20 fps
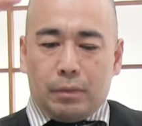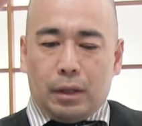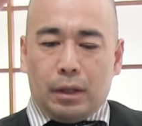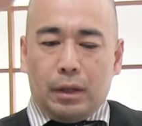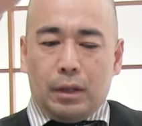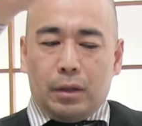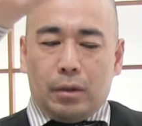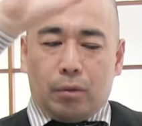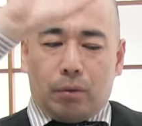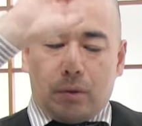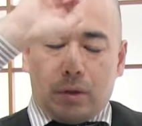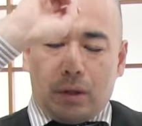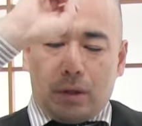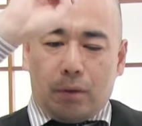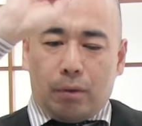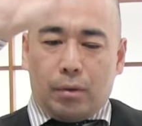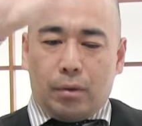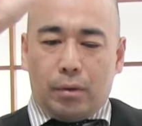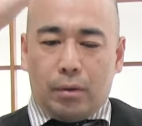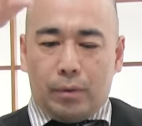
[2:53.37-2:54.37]
まあ、これ
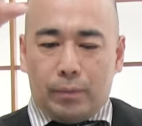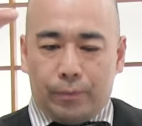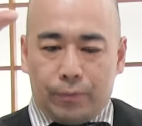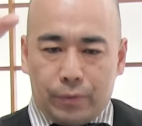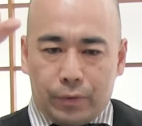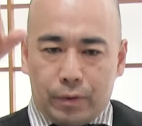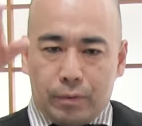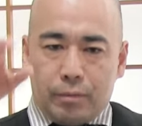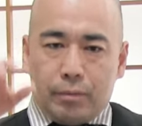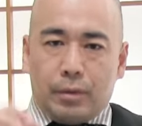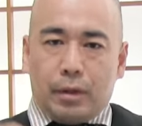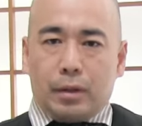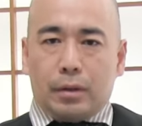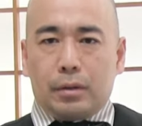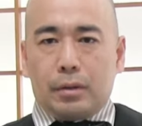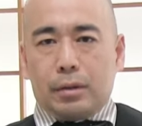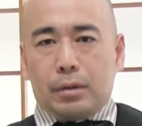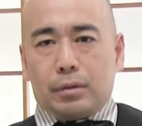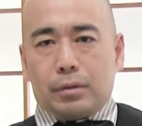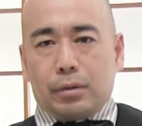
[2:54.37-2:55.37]
を、まあ、
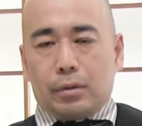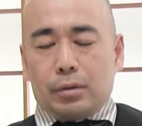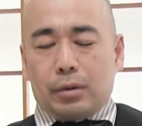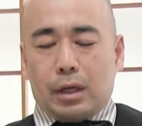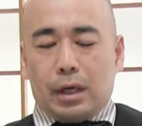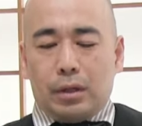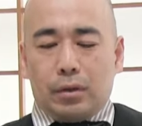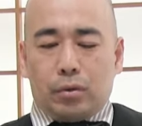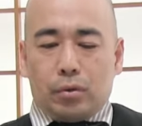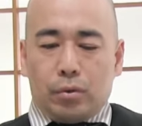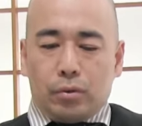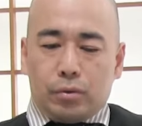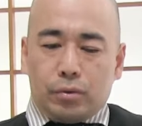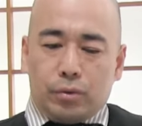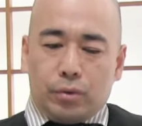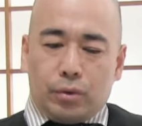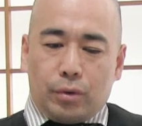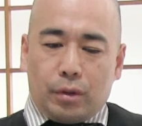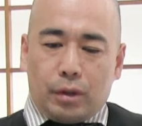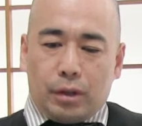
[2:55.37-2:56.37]
その関東
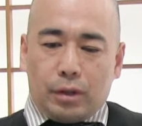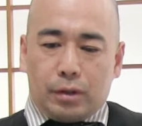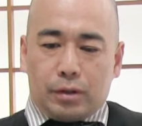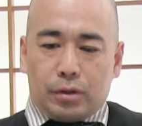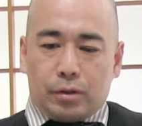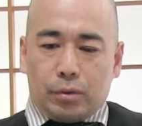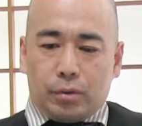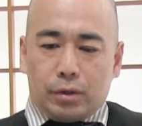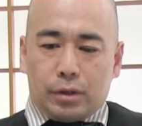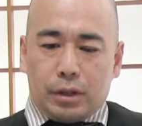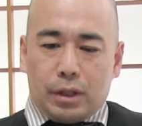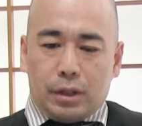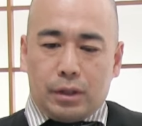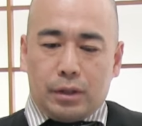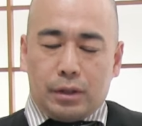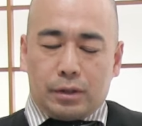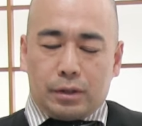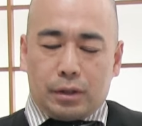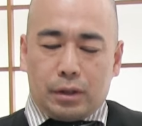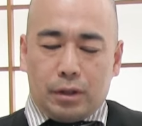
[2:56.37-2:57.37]
軍とか主張したん
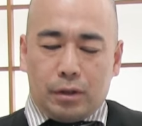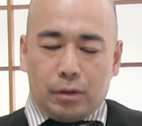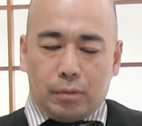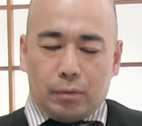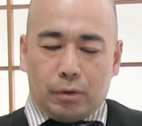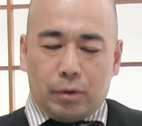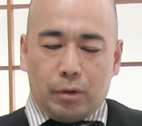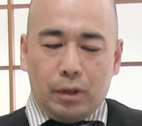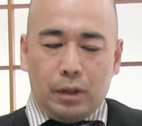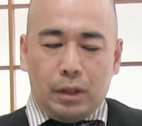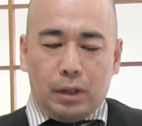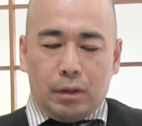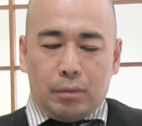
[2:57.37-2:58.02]
ですけれども、